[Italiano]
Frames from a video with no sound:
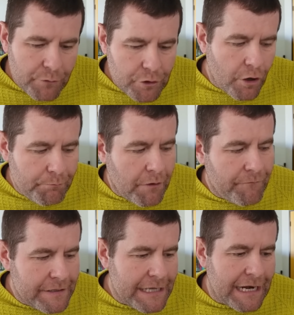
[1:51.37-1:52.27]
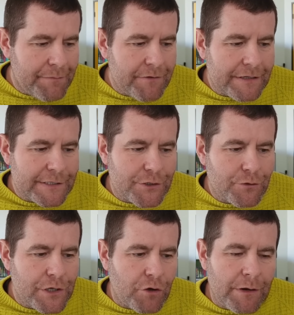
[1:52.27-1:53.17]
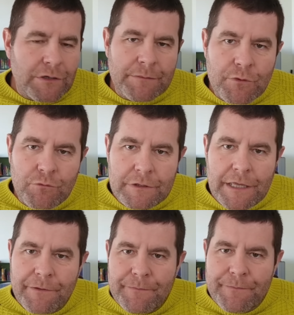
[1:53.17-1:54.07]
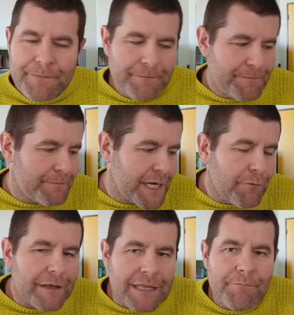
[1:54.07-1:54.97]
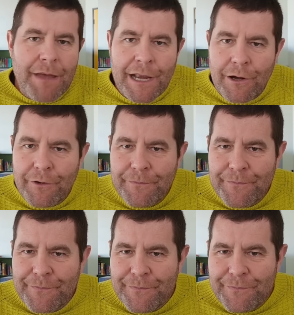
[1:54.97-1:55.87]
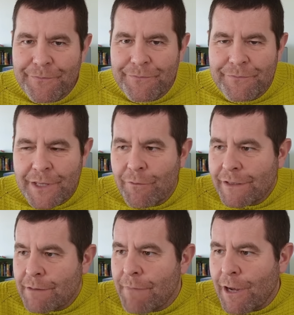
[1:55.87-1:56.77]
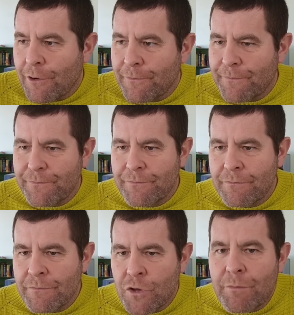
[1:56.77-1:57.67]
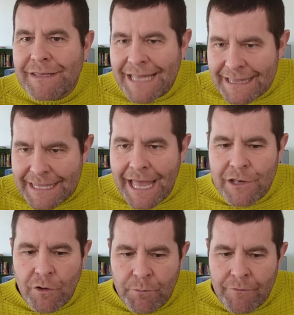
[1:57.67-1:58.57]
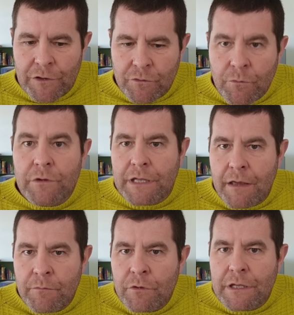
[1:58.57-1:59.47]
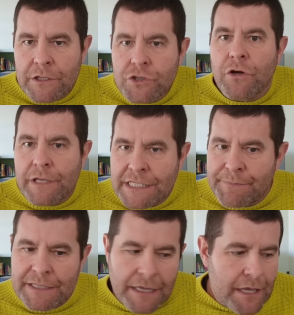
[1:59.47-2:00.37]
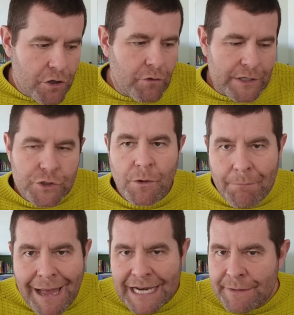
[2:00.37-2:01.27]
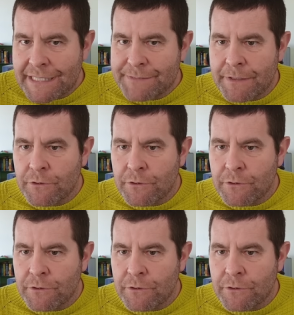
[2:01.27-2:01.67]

troppo a vedere la privazione come una cosa brutta. Delle volte è bello, delle volte è bello. Io per tanti anni ho provato molta, molta gioia a spendere. Io ora sto male perché spendo